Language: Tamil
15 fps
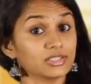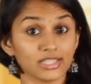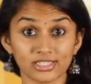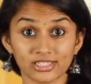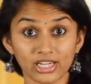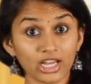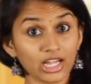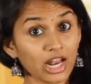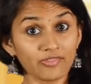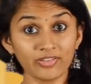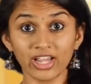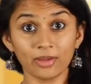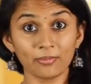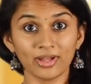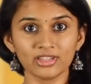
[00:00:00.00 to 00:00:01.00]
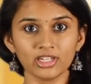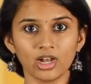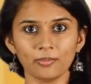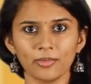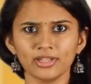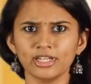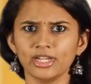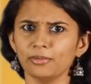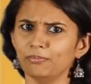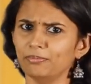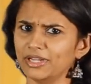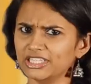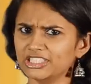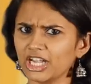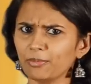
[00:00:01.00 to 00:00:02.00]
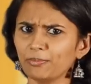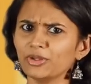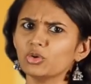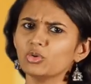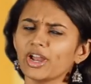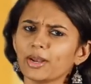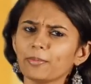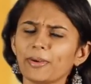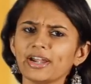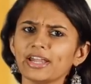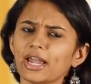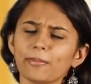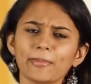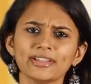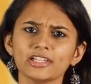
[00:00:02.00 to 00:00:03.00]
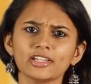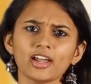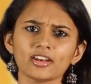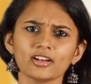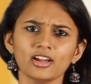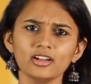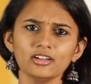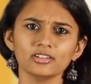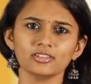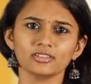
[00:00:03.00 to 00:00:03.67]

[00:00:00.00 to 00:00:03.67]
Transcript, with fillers: சசிகலாவை ஏமாத்தின மாதிரி பிஜேபியும் எடப்பாடி ஏமாத்திட்டாருன்னா